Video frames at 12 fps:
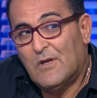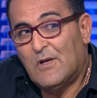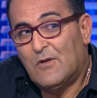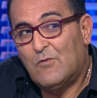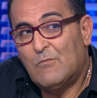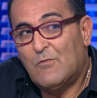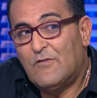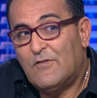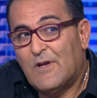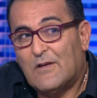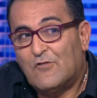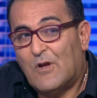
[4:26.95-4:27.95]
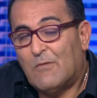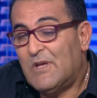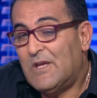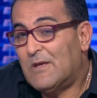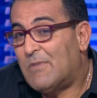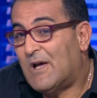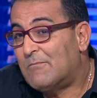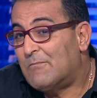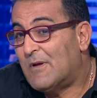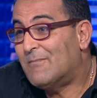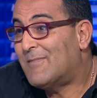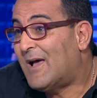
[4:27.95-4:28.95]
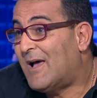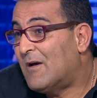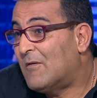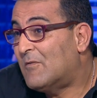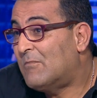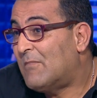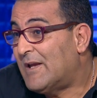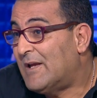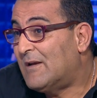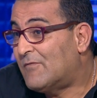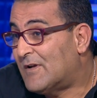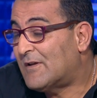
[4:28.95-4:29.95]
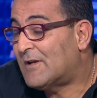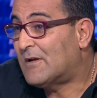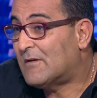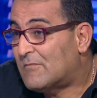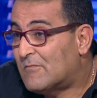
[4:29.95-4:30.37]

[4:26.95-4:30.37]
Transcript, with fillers: أنه الموسيقى الشعبية بعد ما حاول معناها الفترة